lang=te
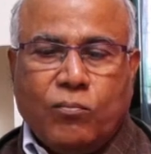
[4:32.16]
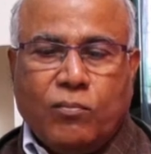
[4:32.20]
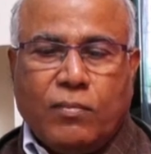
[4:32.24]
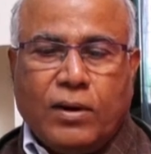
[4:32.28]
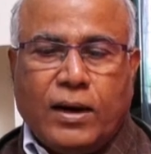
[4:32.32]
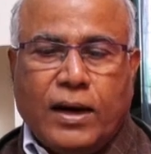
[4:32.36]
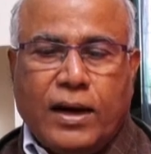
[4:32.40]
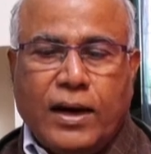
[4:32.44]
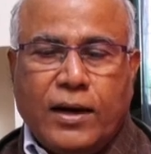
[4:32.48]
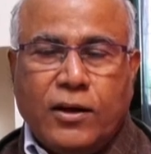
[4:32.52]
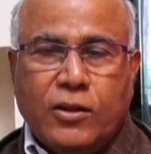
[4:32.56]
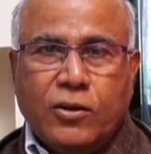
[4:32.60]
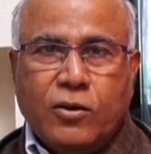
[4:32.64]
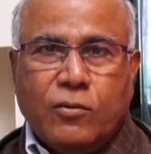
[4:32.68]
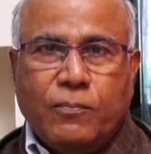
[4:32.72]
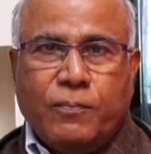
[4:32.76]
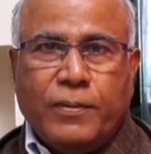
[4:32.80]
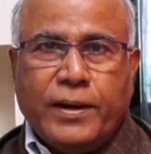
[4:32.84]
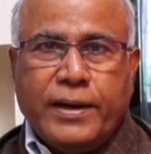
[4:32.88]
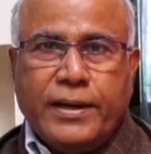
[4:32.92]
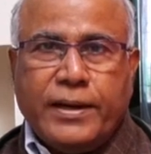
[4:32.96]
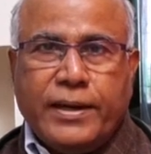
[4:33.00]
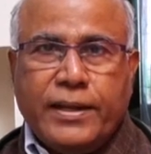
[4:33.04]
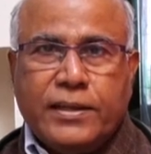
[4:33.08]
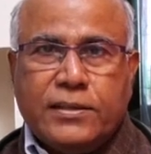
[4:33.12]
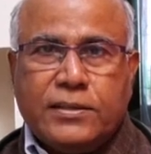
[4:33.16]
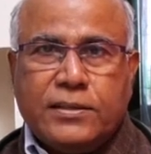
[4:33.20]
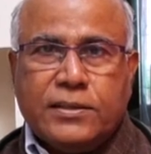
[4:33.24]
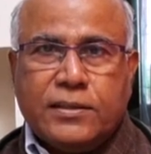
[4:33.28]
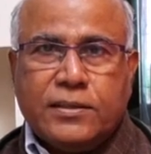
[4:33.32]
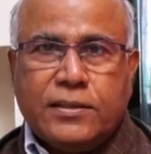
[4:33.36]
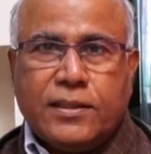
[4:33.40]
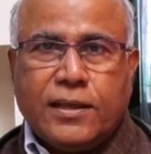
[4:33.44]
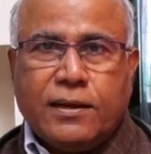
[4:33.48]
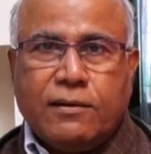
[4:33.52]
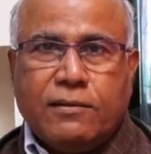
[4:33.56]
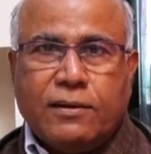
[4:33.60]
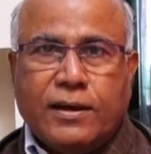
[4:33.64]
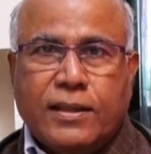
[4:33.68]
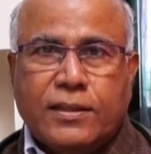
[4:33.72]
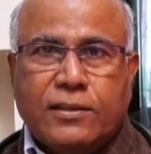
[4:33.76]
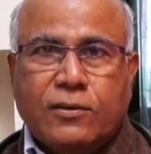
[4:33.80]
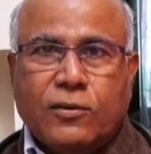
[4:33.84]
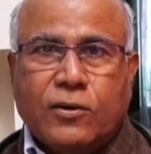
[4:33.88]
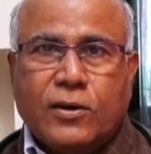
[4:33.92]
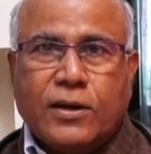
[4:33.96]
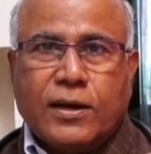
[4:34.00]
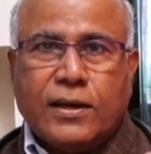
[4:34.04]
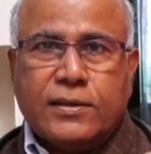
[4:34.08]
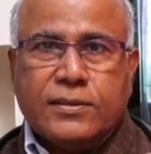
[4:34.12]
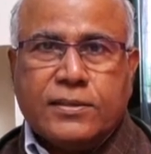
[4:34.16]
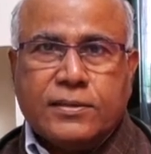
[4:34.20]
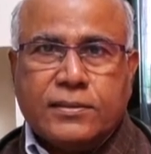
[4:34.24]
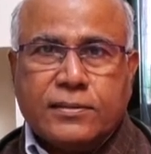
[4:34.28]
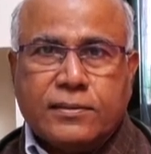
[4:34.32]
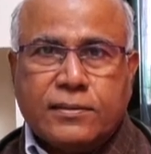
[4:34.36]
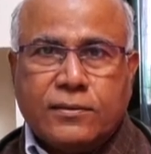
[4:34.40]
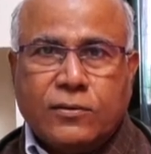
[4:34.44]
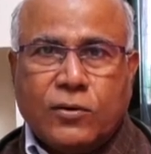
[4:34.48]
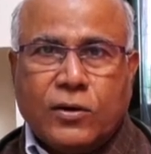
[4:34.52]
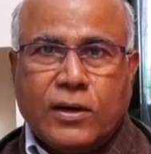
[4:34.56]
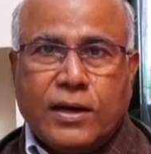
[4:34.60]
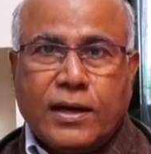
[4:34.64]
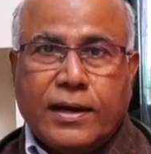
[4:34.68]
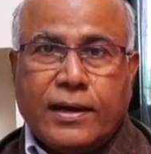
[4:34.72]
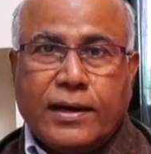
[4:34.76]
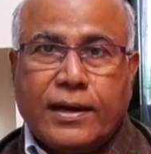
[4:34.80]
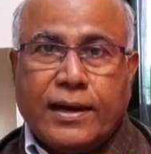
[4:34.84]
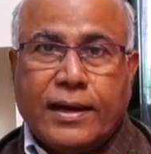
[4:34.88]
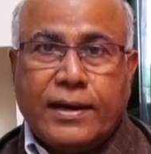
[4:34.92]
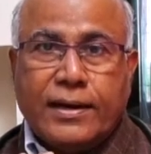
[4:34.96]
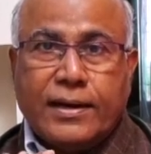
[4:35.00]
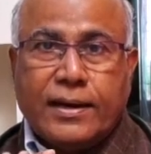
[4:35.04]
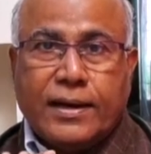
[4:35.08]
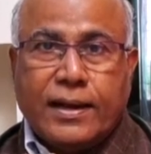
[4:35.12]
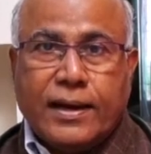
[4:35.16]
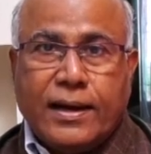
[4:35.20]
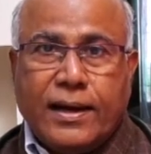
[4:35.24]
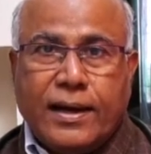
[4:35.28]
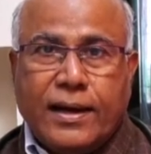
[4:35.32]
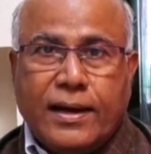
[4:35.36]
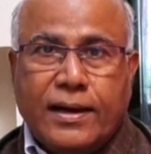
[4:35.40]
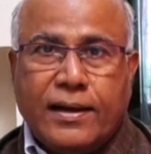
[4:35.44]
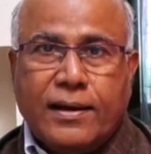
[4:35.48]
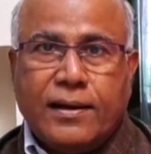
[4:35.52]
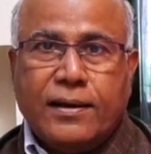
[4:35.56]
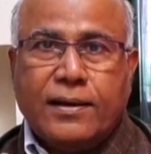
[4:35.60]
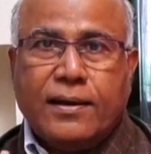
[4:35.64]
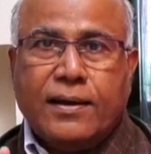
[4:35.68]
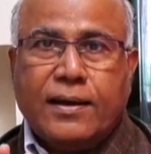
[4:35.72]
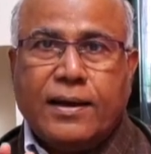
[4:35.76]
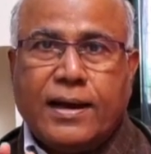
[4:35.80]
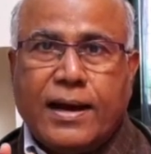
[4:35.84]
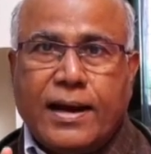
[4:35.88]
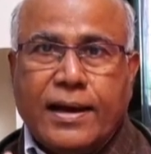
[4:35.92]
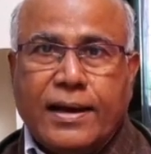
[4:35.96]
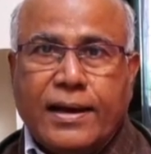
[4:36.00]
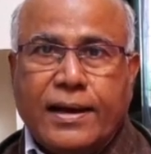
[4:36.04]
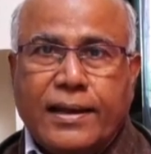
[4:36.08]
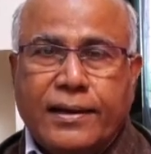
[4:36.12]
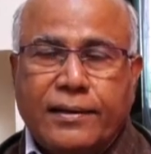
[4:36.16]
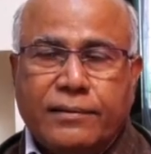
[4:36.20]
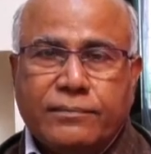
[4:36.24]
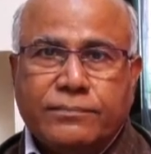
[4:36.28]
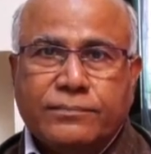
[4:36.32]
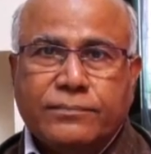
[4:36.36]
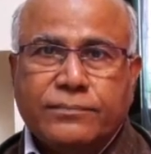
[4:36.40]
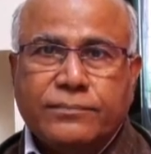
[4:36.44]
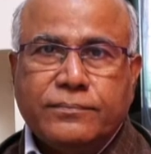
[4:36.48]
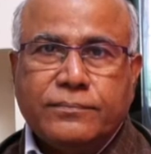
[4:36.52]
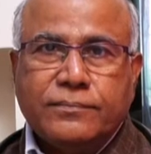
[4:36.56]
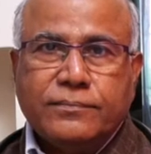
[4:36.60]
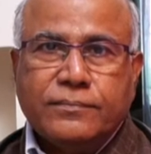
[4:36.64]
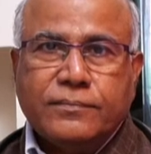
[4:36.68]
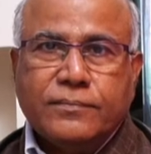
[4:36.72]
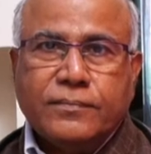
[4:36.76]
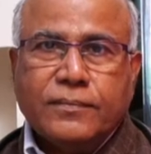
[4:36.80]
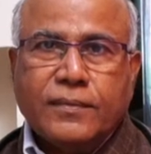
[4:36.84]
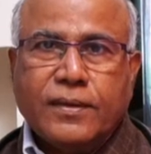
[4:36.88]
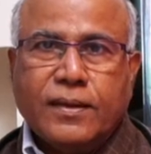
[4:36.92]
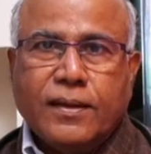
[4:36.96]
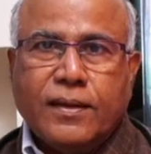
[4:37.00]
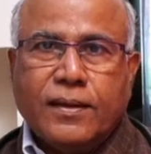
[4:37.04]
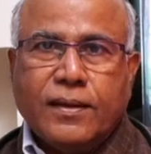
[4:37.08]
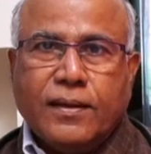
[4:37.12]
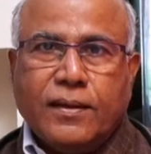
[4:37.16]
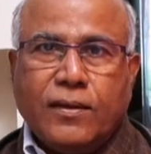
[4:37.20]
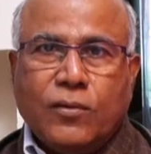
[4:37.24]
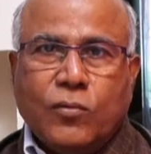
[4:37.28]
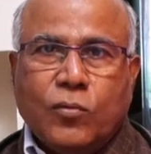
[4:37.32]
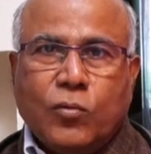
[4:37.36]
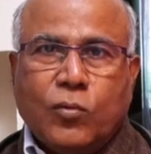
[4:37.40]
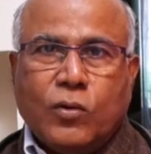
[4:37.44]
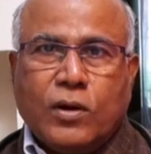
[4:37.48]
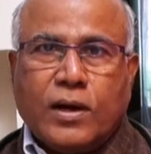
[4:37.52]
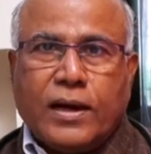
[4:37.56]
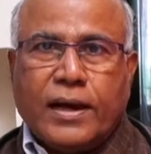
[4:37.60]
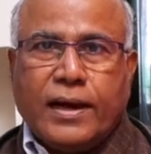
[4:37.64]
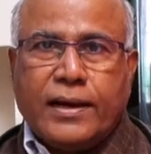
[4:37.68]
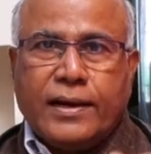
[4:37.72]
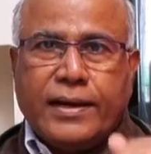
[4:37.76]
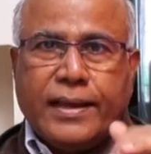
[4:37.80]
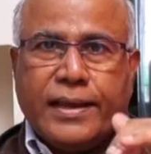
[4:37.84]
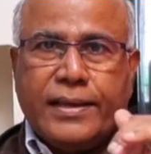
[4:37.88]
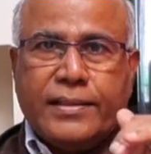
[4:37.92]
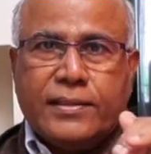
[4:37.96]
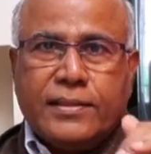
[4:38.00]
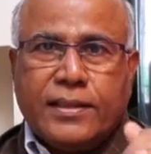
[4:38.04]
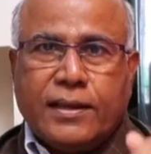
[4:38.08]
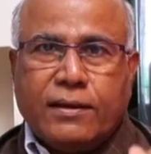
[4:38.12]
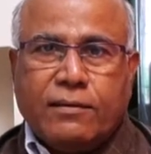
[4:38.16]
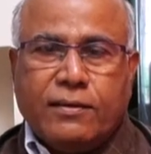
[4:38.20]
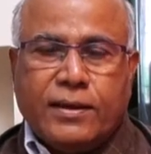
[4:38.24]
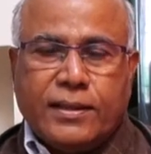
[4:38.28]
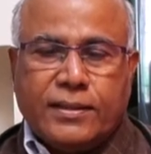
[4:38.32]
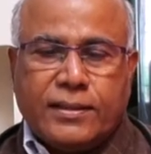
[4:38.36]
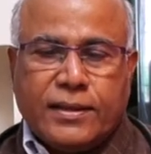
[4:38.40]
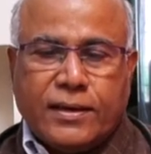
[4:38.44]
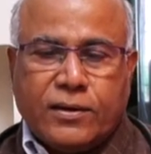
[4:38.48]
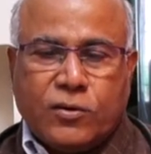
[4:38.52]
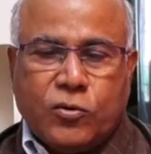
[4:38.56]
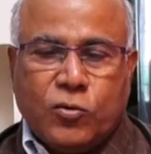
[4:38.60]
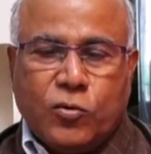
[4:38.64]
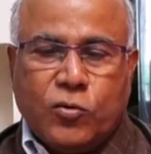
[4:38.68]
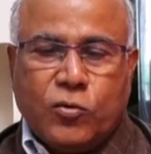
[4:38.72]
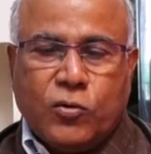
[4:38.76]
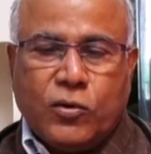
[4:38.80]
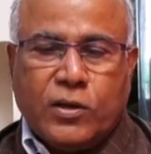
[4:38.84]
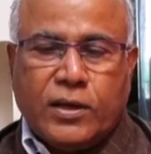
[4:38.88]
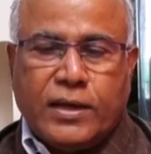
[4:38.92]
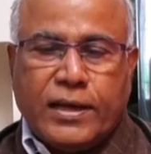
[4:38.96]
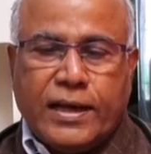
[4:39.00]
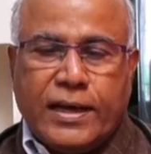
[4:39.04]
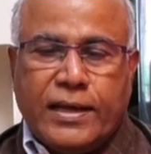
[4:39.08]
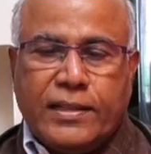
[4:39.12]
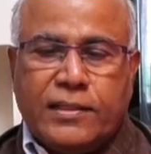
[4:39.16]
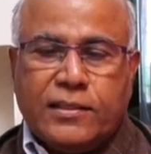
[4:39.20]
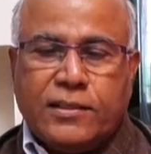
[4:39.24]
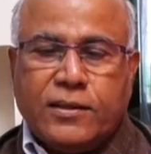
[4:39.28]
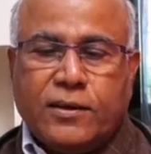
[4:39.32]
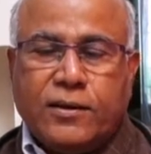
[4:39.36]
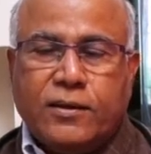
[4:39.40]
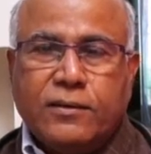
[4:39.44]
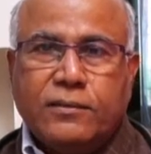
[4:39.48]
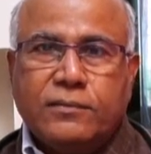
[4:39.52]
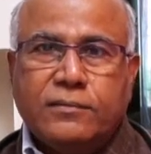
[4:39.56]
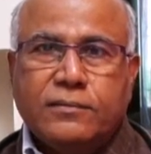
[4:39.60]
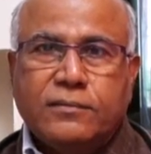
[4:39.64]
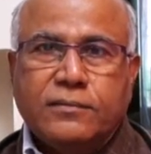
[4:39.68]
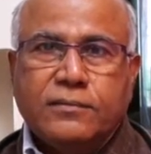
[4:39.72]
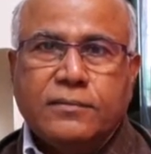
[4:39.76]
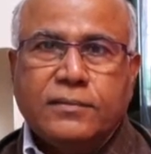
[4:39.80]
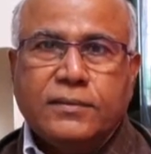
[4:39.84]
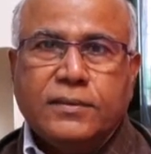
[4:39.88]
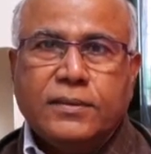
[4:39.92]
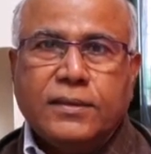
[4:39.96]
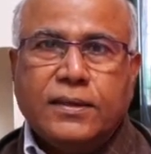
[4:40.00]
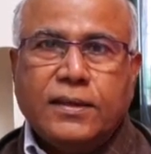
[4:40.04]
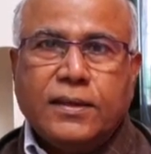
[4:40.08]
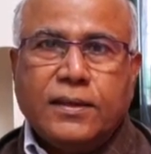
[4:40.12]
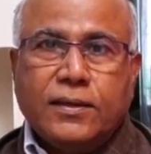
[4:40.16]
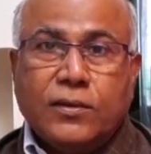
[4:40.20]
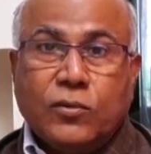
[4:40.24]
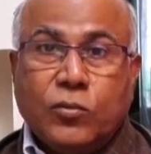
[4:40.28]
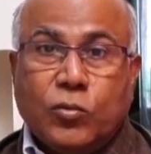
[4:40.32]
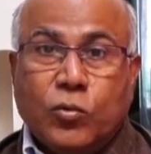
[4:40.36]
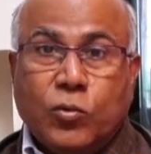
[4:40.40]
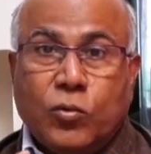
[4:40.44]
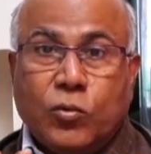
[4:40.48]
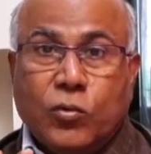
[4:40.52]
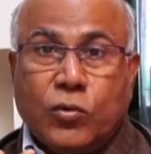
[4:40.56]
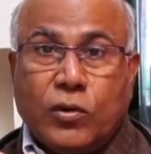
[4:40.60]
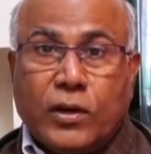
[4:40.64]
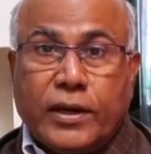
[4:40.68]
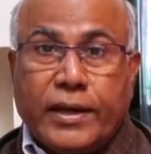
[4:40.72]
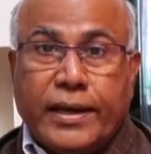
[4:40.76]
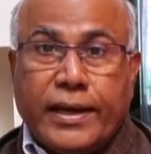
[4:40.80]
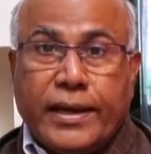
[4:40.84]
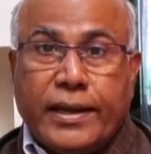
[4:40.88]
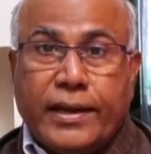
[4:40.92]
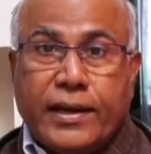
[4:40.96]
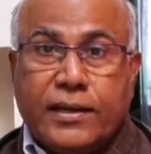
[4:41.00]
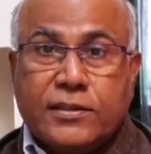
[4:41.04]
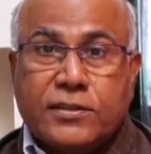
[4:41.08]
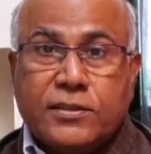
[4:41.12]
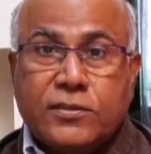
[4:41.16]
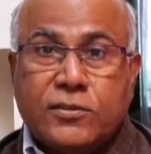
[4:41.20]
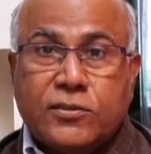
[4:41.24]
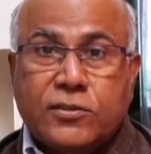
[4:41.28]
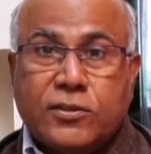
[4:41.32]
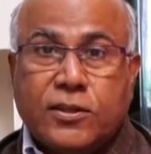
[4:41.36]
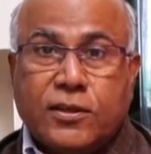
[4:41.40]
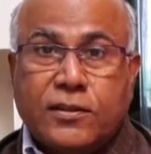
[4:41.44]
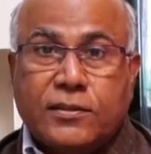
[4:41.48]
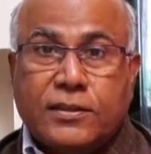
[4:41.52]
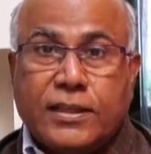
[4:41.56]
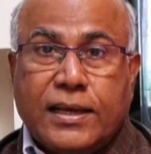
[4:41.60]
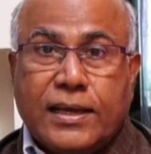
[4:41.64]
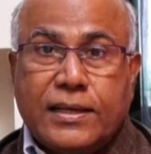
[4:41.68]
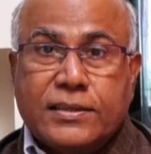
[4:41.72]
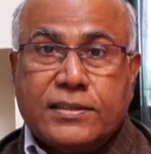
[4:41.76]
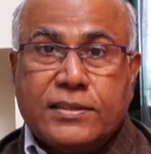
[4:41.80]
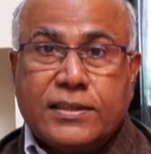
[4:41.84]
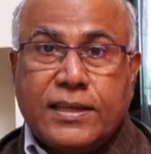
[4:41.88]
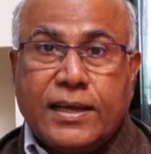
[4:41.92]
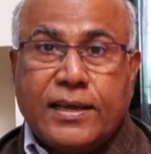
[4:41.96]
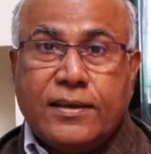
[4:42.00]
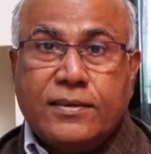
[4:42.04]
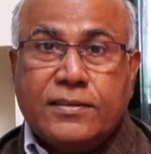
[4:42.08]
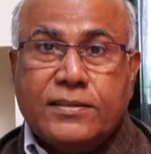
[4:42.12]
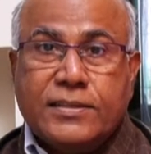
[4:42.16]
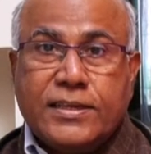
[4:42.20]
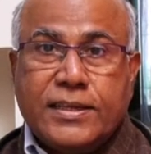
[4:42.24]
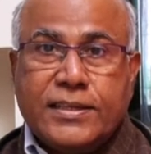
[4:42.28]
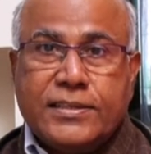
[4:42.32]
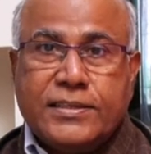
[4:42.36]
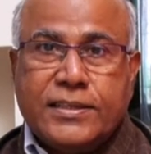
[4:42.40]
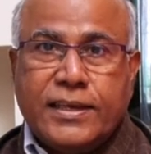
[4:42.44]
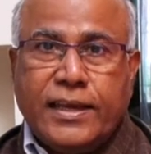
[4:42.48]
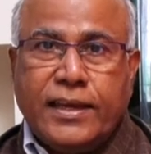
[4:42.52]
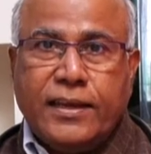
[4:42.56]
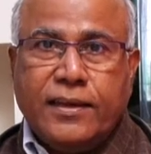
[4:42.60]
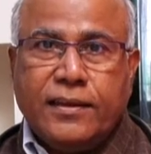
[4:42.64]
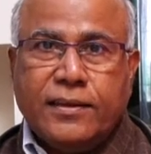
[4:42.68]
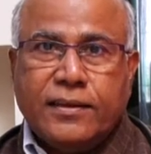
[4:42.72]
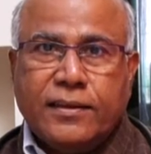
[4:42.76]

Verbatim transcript: మాడుకు పట్టించిన తర్వాత ఒక ఒక గంట ఆగాలి ఒక గంట అయిన తర్వాత కుంకుడుకాయలతో కుంకుడుకాయ రసంతో తలస్నానం చేసి